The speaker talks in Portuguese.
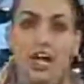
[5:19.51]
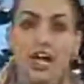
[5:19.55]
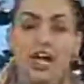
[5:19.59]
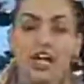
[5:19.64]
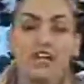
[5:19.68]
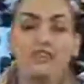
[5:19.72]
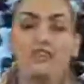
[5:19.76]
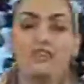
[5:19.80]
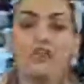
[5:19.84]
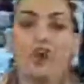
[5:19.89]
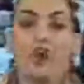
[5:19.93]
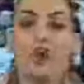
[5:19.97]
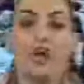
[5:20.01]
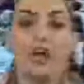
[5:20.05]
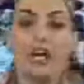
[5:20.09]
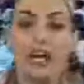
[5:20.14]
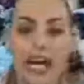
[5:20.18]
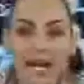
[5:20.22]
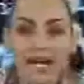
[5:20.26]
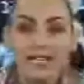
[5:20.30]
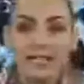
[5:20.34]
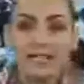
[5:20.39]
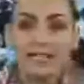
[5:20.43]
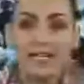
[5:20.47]

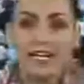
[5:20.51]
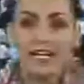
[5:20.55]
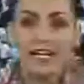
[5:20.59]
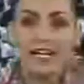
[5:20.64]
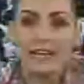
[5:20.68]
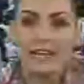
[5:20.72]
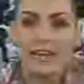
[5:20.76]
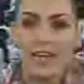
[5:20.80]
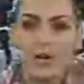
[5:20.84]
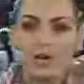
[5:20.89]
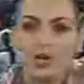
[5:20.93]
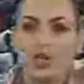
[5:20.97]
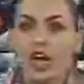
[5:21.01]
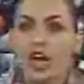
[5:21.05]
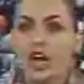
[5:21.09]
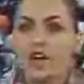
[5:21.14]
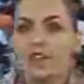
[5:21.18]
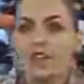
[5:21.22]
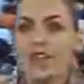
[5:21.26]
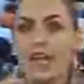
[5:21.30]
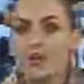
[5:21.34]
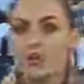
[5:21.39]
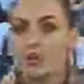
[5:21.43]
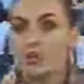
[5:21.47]
invocassem a Deus,
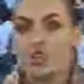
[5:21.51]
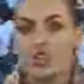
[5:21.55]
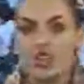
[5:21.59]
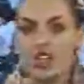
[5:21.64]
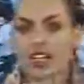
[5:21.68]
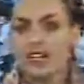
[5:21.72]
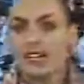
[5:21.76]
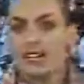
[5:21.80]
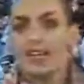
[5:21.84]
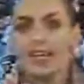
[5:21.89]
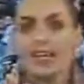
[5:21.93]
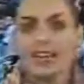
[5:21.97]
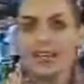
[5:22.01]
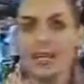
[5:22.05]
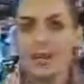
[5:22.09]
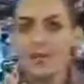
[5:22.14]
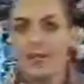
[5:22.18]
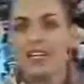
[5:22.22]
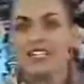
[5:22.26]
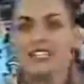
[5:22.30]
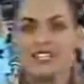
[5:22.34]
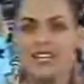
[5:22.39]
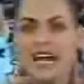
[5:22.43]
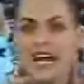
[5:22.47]
não tinha tanta
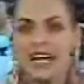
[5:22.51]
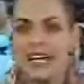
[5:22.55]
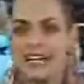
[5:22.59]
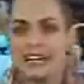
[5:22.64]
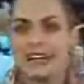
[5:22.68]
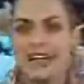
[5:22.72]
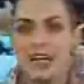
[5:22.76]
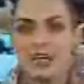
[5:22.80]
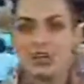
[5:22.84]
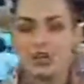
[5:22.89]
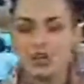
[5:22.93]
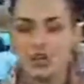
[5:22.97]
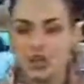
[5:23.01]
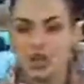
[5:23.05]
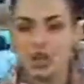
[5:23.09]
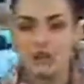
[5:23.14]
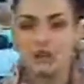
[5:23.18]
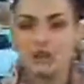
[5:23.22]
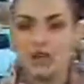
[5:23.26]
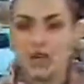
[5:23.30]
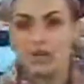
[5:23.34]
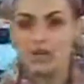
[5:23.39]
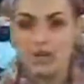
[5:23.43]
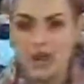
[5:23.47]
miséria, tanto
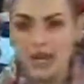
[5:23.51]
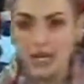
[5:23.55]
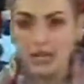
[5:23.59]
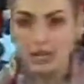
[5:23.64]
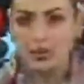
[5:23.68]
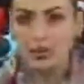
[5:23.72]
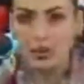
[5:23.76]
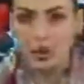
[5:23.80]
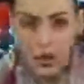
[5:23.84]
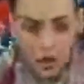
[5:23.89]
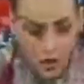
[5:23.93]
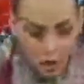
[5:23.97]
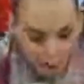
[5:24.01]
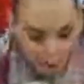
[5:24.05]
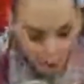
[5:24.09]
sofrimento.